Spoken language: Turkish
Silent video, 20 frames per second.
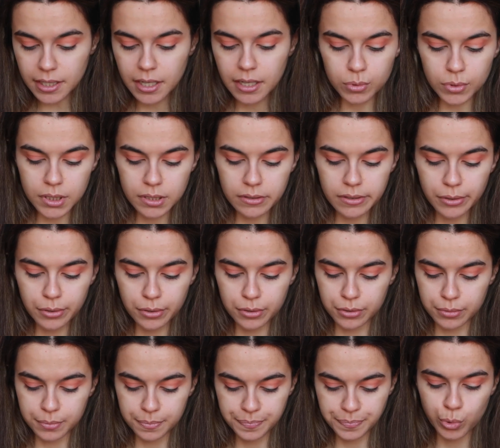Bunu
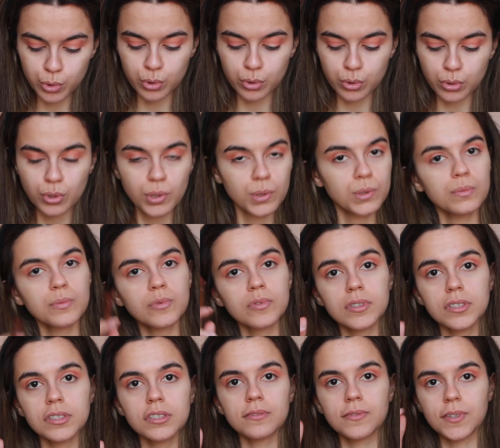alıyorum. Bunu
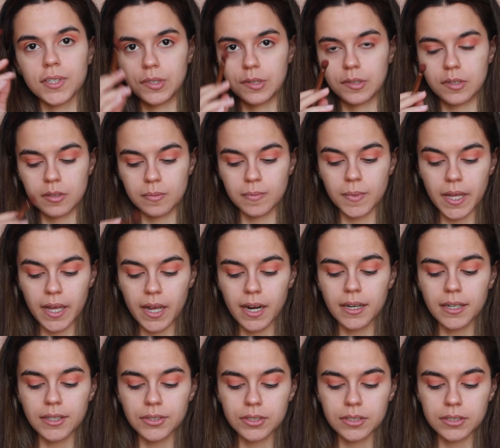gözümün dış ve iç kısmına
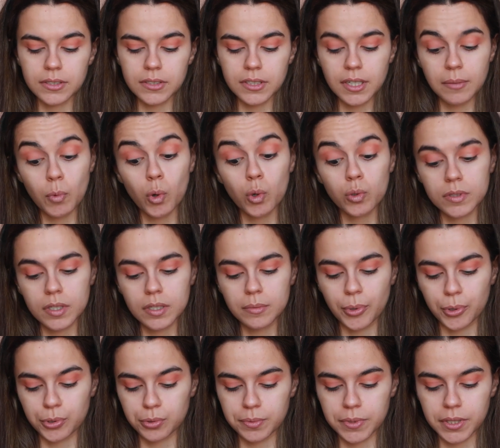yerleştireceğim. Ortayı
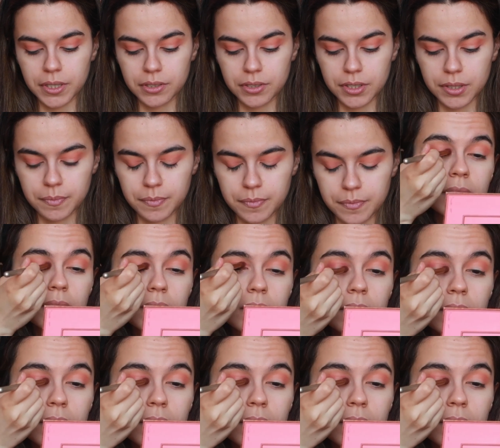boş bırakacağım.